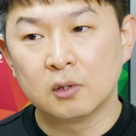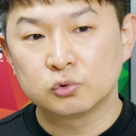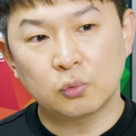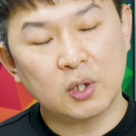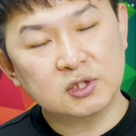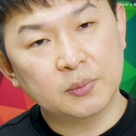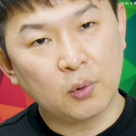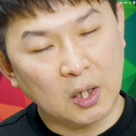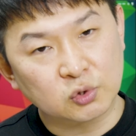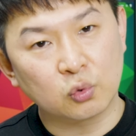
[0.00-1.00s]
좀 화질이
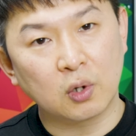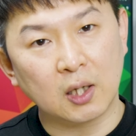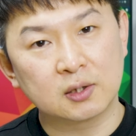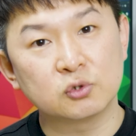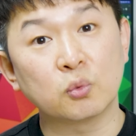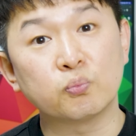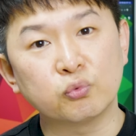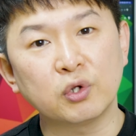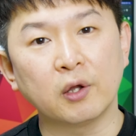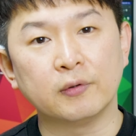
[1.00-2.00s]
별로 안 좋은 것 같은 좀
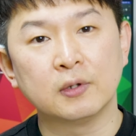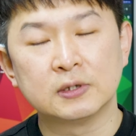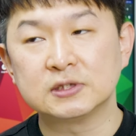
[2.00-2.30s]
뿌연,